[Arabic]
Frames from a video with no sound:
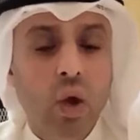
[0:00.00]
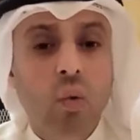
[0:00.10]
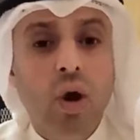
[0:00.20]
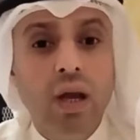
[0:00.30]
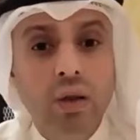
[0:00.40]

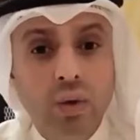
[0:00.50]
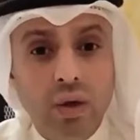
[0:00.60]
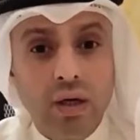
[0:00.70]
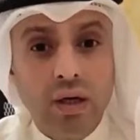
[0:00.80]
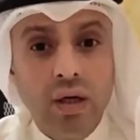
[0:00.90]
وهل
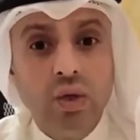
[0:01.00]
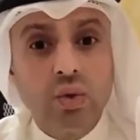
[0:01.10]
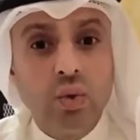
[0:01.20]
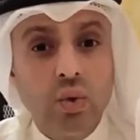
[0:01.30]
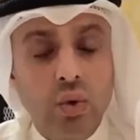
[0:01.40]
يعقل
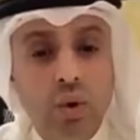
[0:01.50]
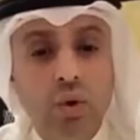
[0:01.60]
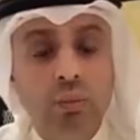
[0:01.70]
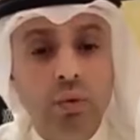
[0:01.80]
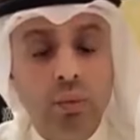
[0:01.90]
صدور
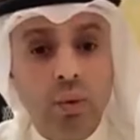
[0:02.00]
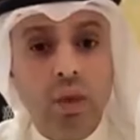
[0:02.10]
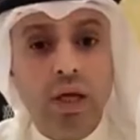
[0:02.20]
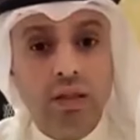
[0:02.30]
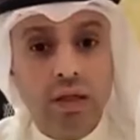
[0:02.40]
حكم
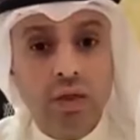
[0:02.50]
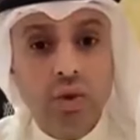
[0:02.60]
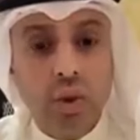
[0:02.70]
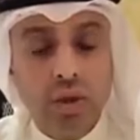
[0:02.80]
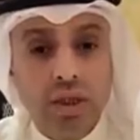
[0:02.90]
ببطلان
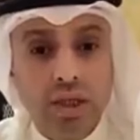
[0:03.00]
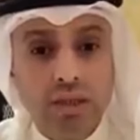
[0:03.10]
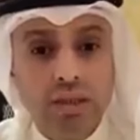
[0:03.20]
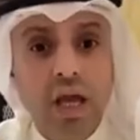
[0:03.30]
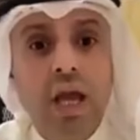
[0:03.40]
ترشح
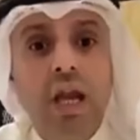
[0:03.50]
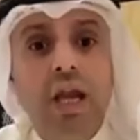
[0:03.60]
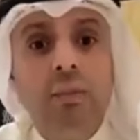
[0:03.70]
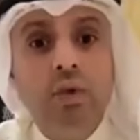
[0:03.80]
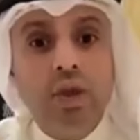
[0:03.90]
شخص
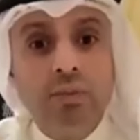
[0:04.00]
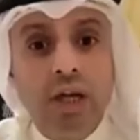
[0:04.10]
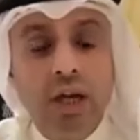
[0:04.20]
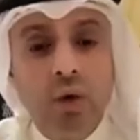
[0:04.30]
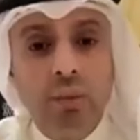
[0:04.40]
لم
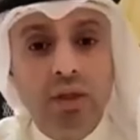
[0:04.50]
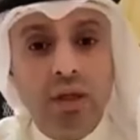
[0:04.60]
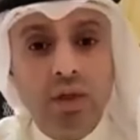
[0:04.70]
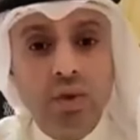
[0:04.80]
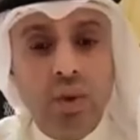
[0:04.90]
يسمح له
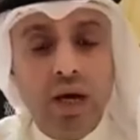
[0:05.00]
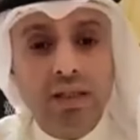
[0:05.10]
بالترشح